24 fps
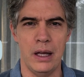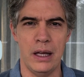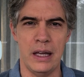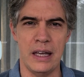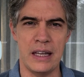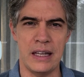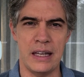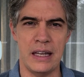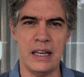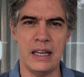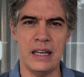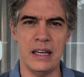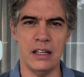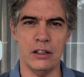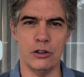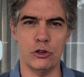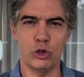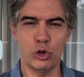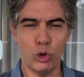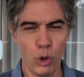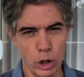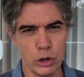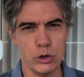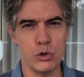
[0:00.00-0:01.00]
e
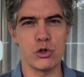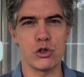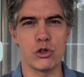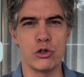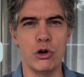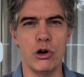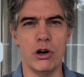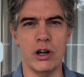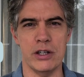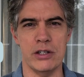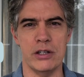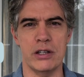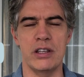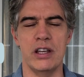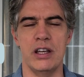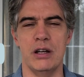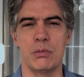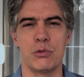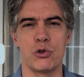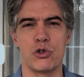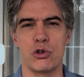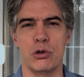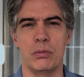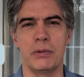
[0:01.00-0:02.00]
que todos nós
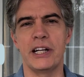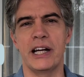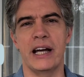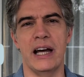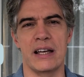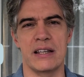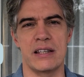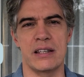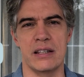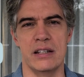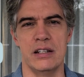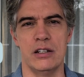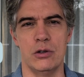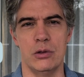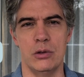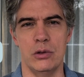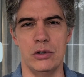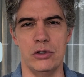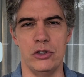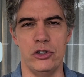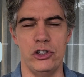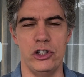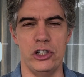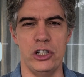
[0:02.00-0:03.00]
temos
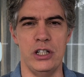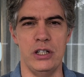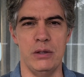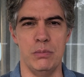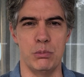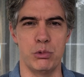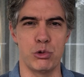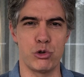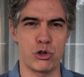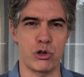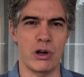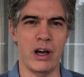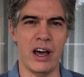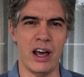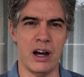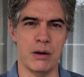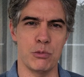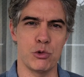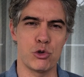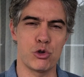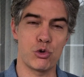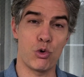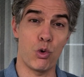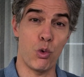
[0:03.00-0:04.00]
obrigação de
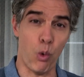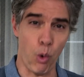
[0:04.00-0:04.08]
buscarmos